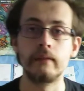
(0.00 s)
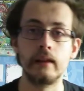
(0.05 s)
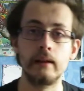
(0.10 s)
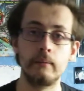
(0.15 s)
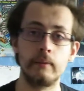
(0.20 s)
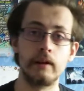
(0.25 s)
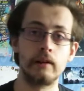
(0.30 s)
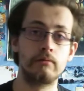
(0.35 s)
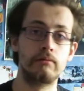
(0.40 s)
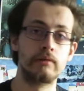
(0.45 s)
eh
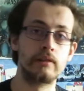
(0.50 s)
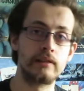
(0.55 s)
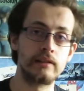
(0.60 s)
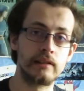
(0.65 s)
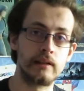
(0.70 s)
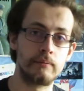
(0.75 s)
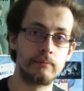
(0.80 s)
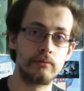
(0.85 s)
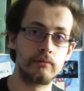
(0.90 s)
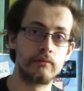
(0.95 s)
ben écoutez,
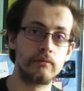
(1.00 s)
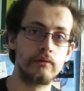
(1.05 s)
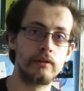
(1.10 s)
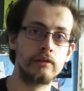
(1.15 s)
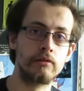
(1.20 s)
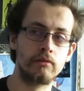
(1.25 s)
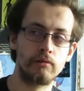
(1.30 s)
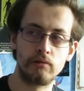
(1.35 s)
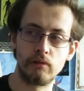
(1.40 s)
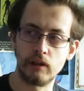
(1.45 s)
ça peut
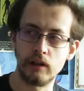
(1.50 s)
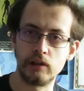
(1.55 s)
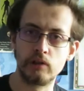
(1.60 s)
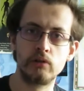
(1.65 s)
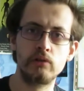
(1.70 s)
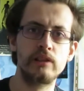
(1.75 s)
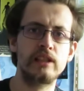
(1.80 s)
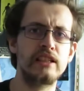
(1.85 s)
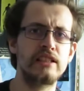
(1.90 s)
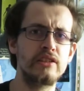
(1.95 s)
inaugurer
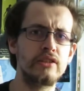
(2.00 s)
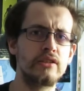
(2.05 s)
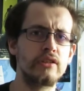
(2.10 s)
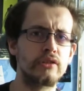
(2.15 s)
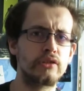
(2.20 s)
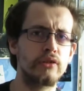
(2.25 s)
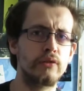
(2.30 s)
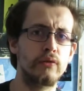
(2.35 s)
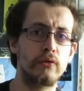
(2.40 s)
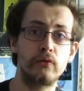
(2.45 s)
que des
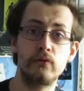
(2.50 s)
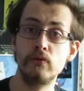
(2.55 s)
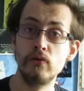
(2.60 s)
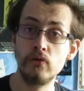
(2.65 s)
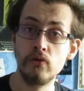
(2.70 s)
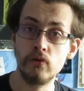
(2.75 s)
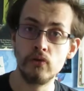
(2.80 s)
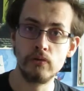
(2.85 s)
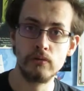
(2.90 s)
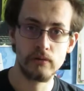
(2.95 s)
heures de
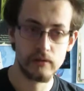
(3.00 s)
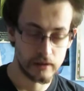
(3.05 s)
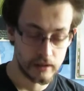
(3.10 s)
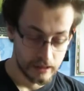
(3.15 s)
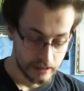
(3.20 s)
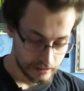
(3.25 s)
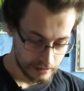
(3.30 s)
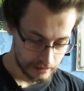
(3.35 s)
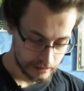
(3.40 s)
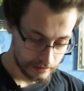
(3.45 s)
FNU
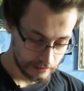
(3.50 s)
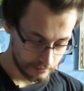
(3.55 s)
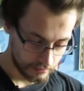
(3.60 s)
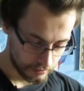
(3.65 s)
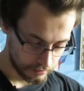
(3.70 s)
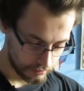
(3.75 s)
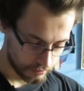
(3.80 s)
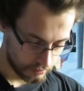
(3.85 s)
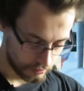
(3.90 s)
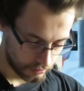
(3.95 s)
et
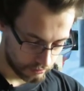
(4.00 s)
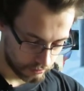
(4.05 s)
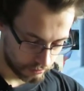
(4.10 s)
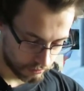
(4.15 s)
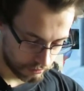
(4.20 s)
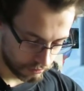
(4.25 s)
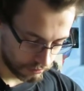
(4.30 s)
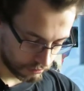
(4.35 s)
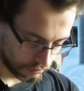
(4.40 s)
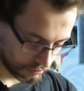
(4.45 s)
euh,
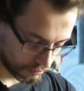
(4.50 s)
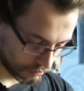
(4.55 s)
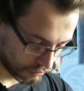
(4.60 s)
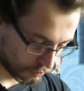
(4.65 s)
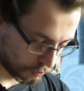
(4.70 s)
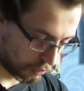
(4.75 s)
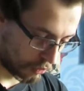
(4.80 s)
de